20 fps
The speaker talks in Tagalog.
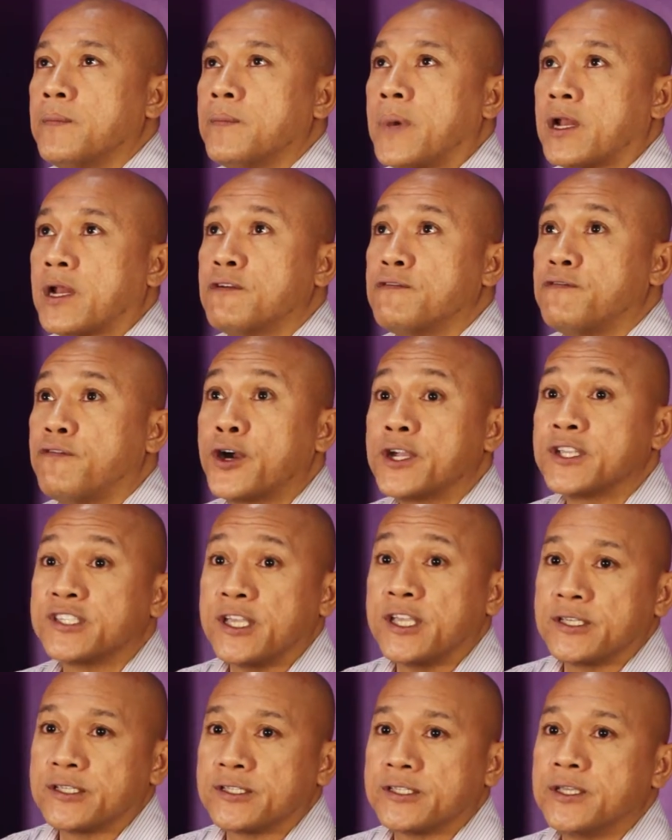parang
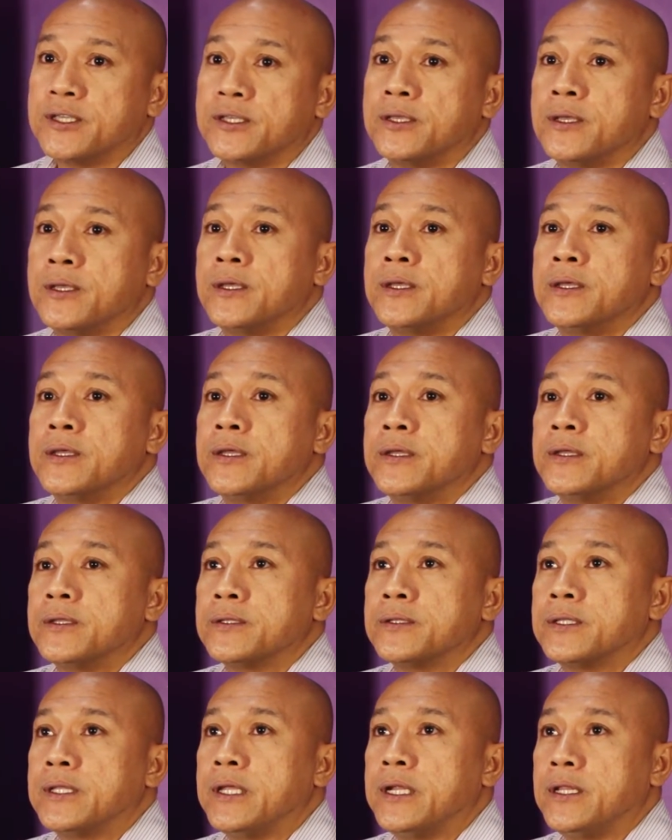forces,
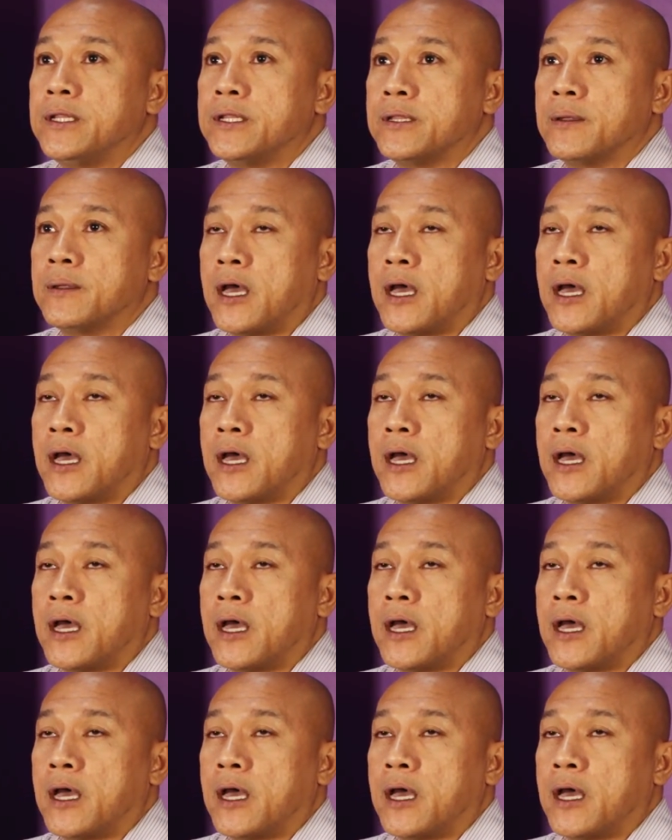tin,